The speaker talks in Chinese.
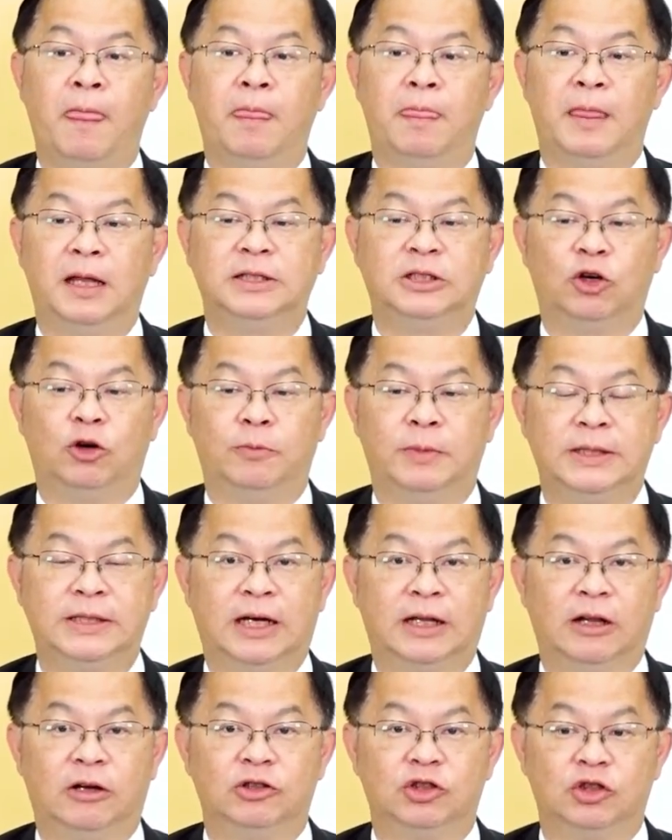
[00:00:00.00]
那结果没
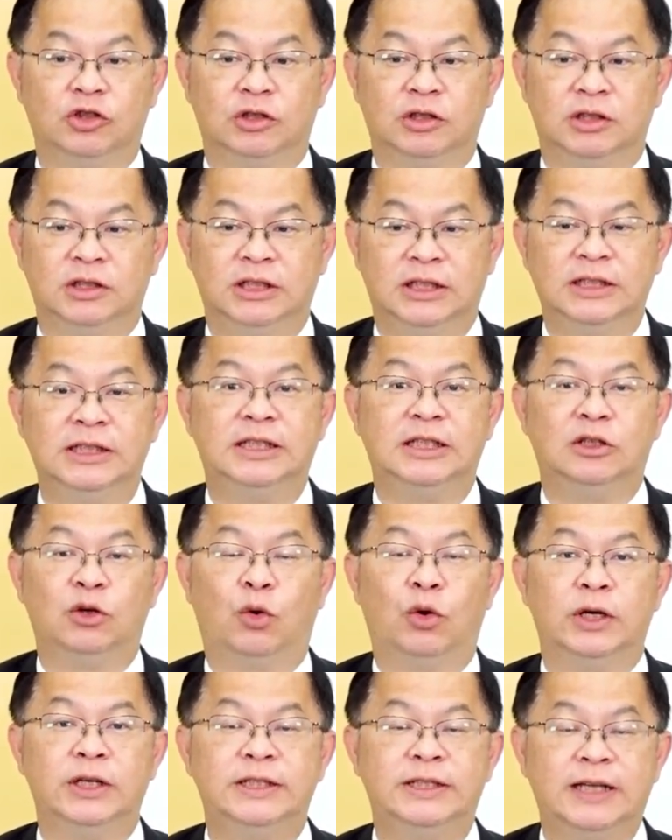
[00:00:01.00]
想到就引起
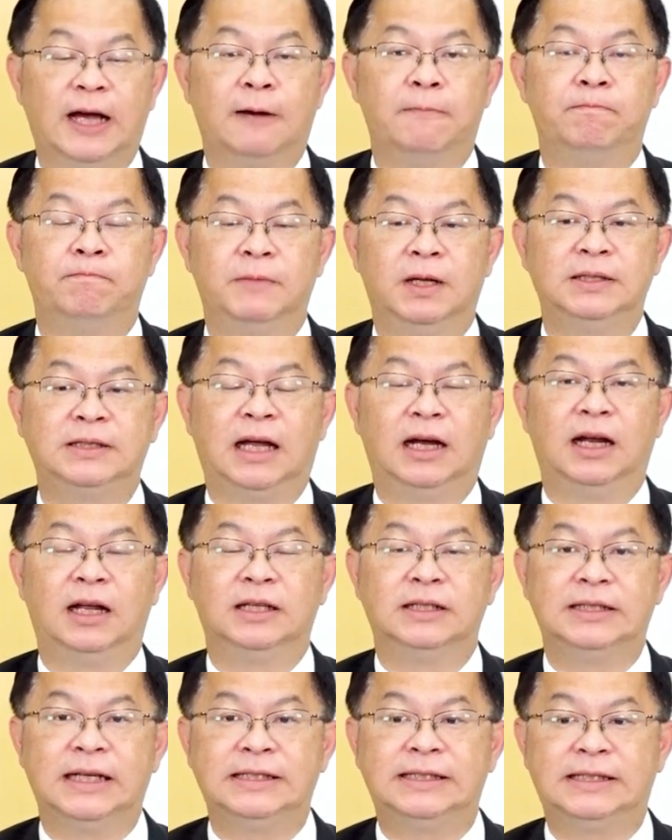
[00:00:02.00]
回响。那当
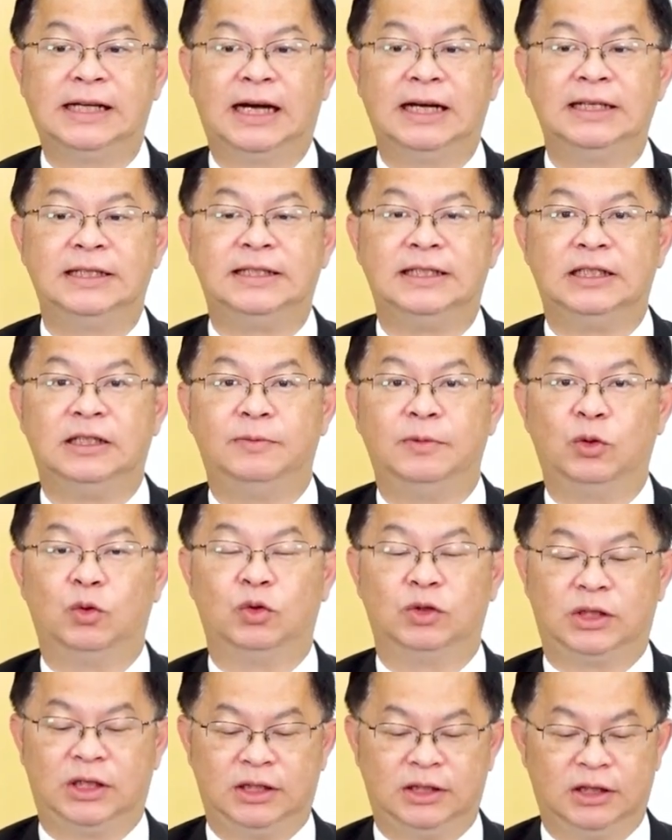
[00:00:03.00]
然，在上一集里面
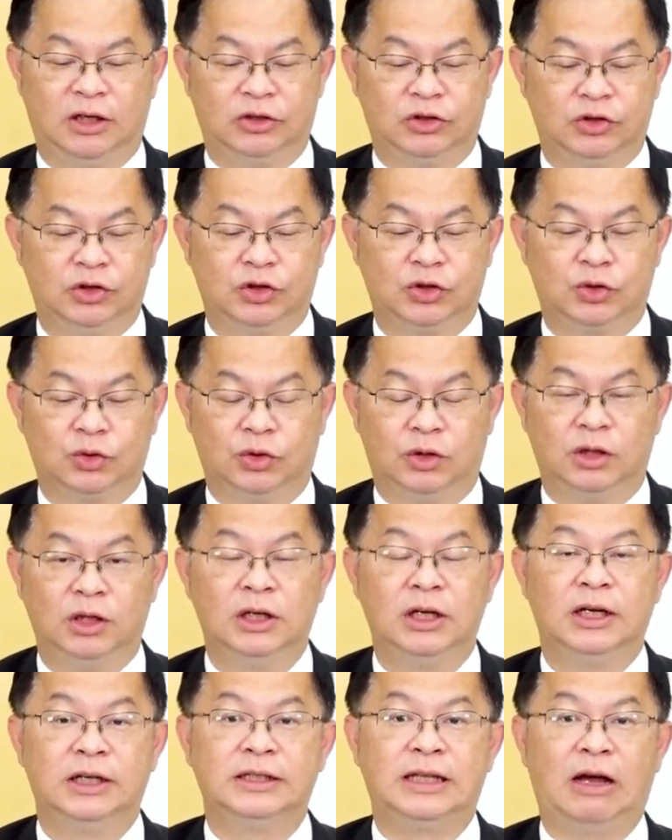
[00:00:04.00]
我提到，就是说
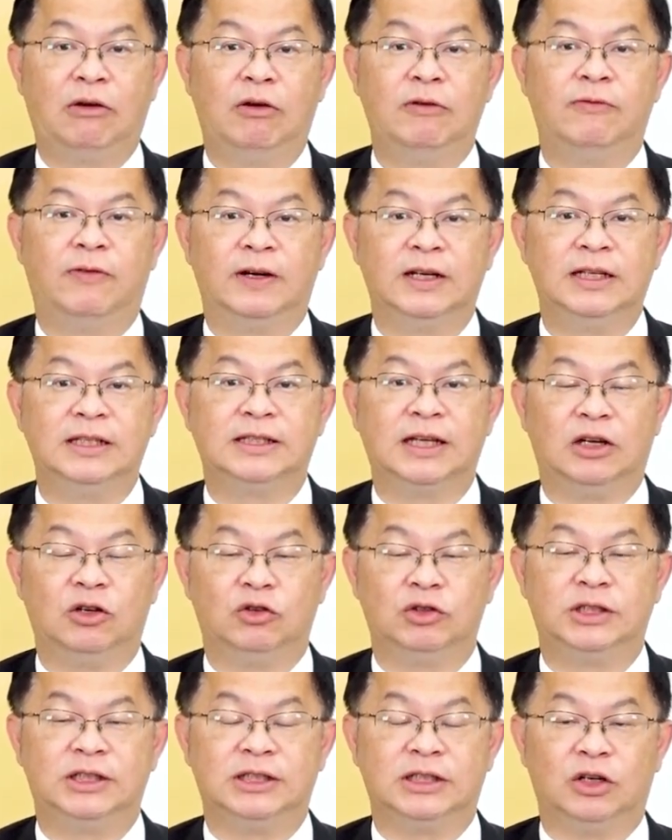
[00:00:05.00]
台湾房地产
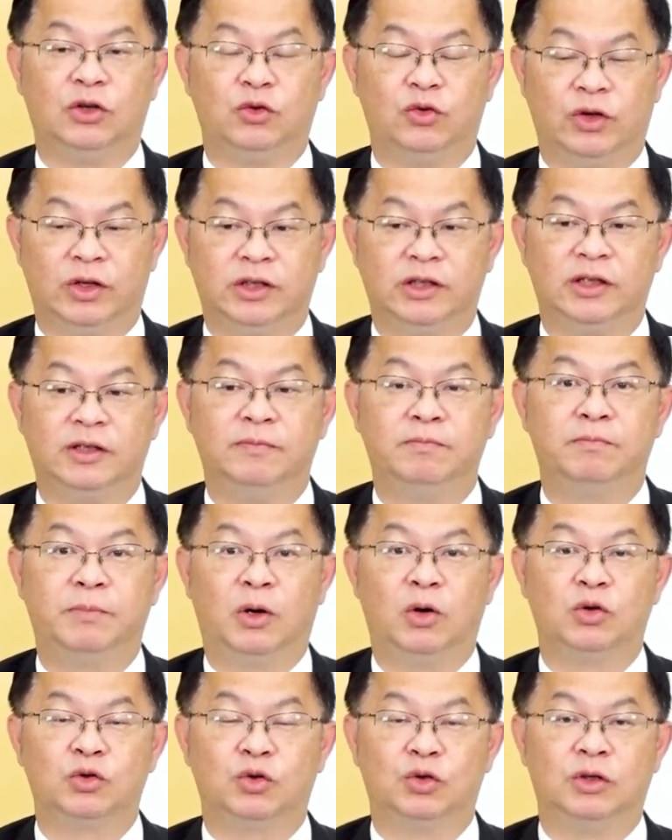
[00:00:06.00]
有几个原因，
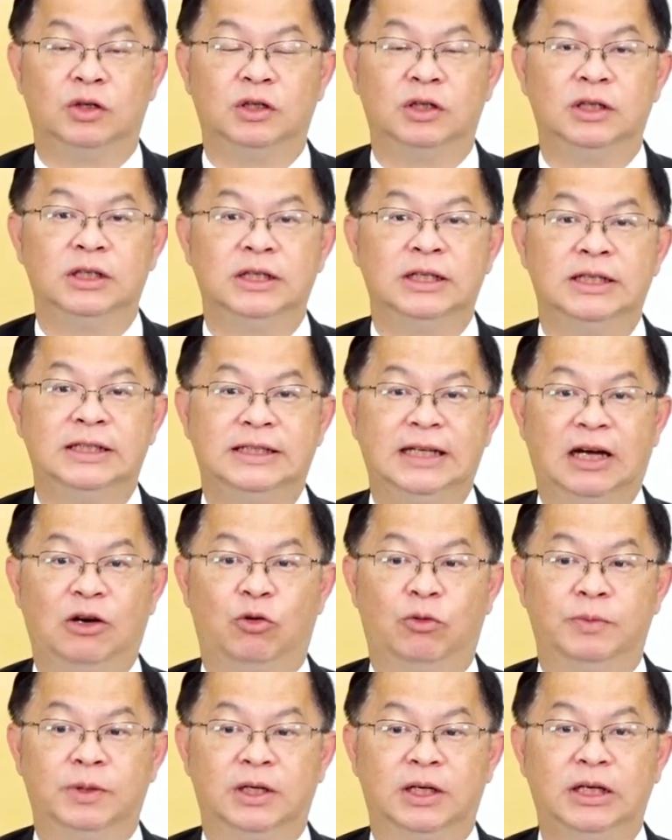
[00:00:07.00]
包括说像
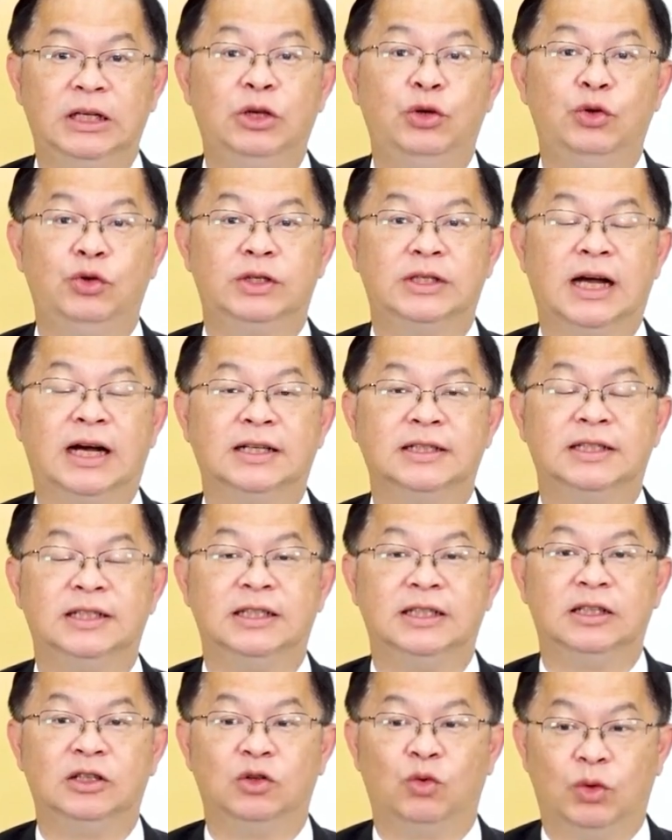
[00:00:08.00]
我们的利率长
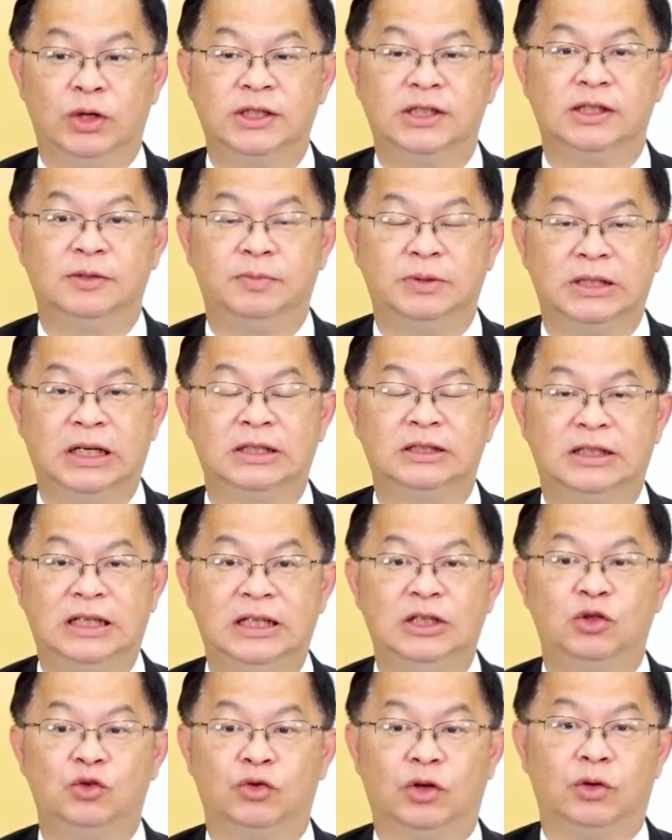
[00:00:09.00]
期维持比较
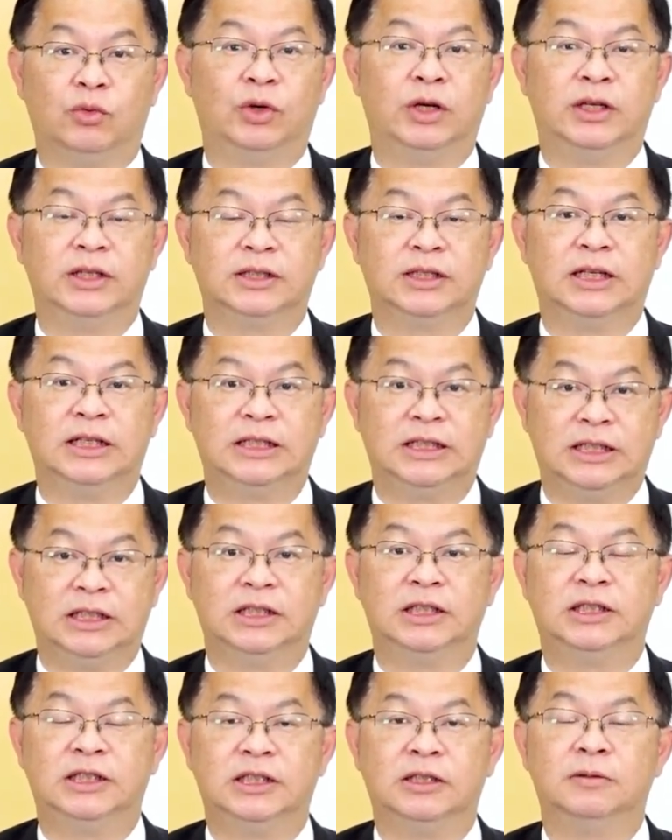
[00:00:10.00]
低水位的这个
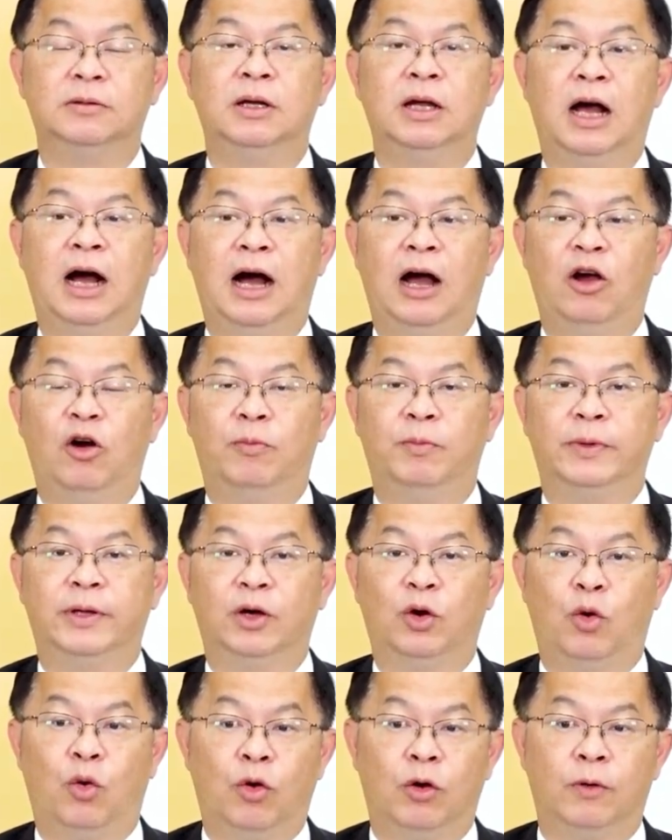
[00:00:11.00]
情形，还有我们
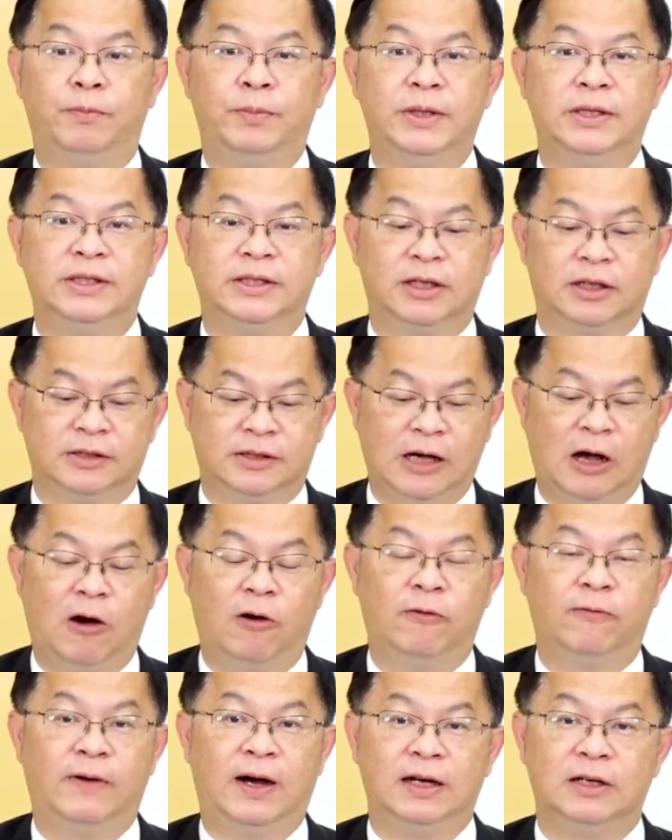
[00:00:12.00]
的货币是个
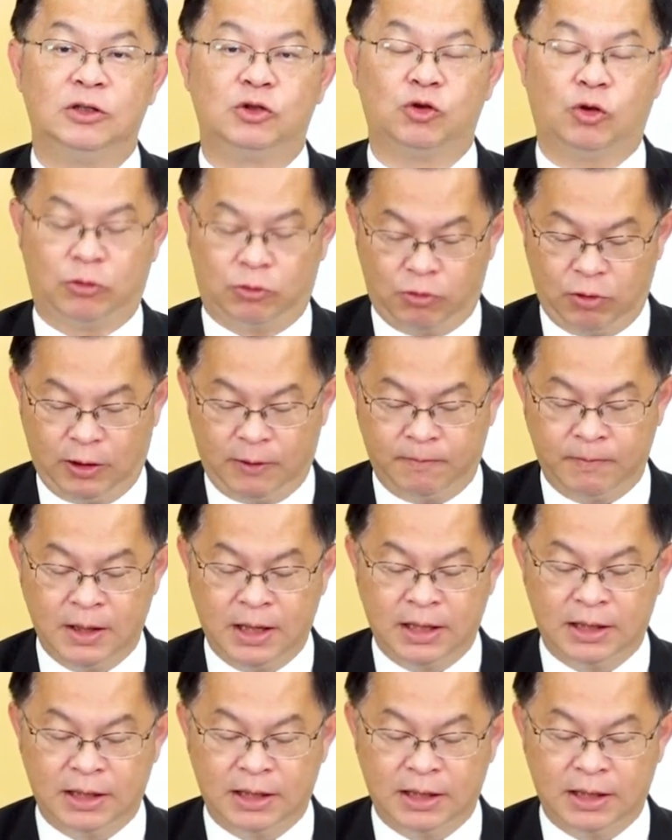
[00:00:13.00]
超发的状况。